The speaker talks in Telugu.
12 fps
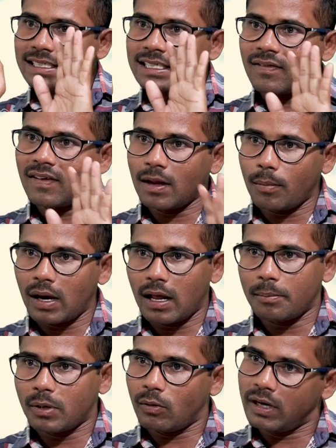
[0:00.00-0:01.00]
ఏ సర్వే నెంబర్లు
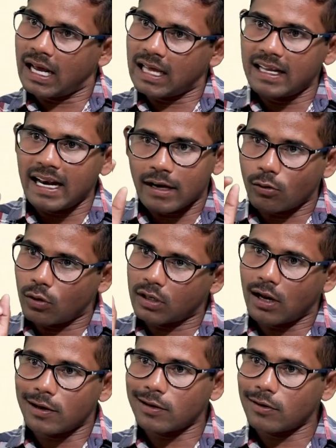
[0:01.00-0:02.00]
అమ్మినో నేను అదే ల్యాండ్
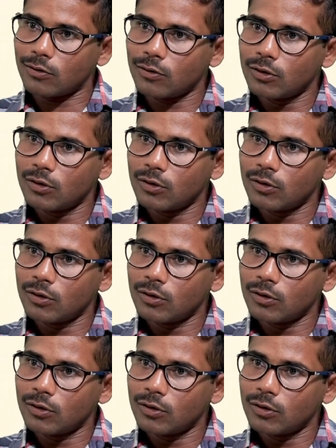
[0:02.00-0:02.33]
కొంటా అంటాడు